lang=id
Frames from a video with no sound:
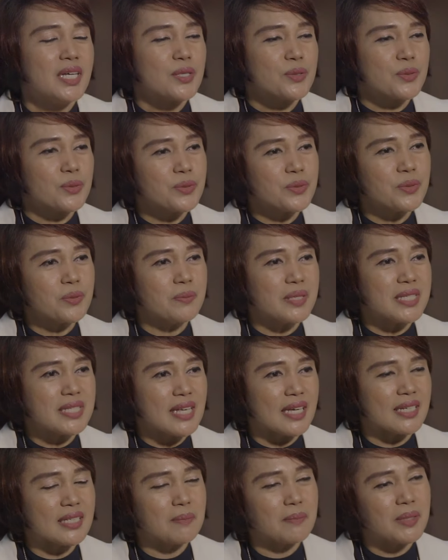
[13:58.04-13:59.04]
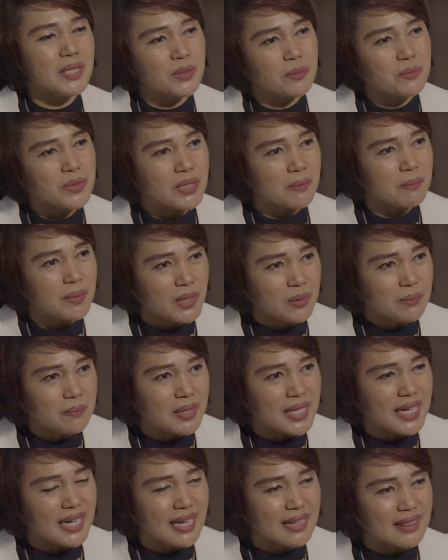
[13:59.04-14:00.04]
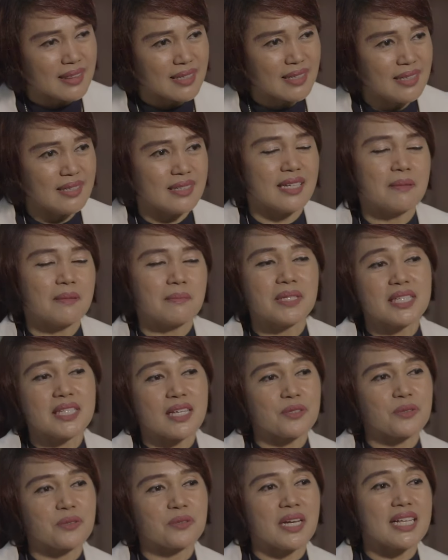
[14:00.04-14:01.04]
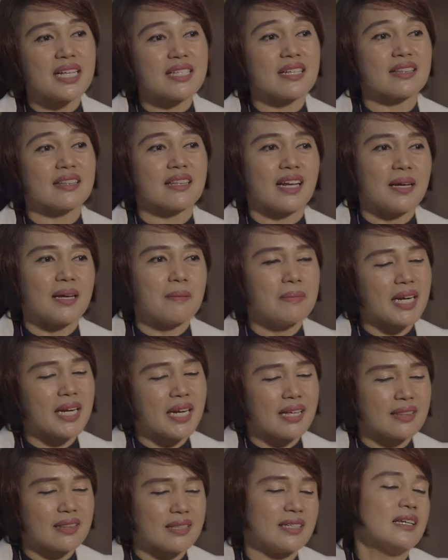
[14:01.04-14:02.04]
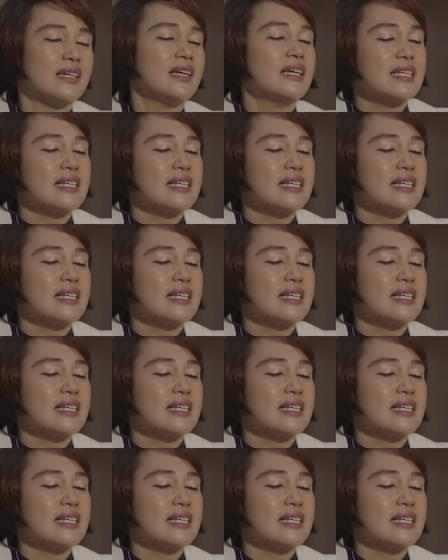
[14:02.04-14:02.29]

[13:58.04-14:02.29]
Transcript: Susu bisa diminum sebelum berlatih dan bisa juga setelah berlatih.